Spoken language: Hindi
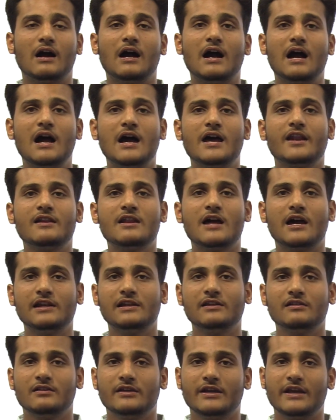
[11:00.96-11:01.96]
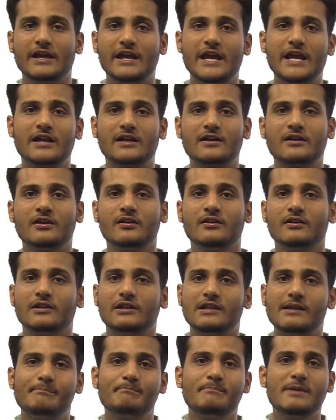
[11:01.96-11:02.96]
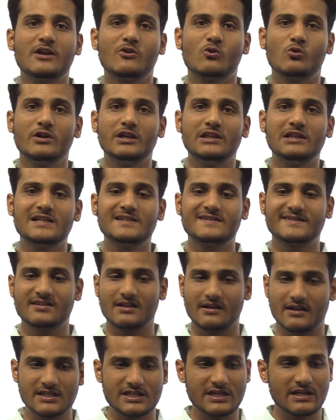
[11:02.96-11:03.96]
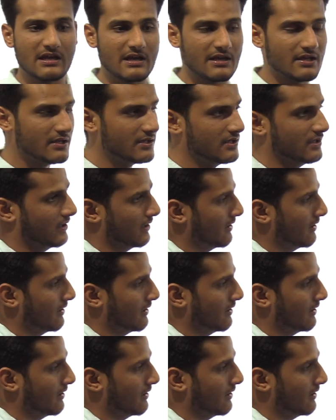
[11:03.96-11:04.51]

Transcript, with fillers: आहार नाल एक लंबी कुंडलित संरचना है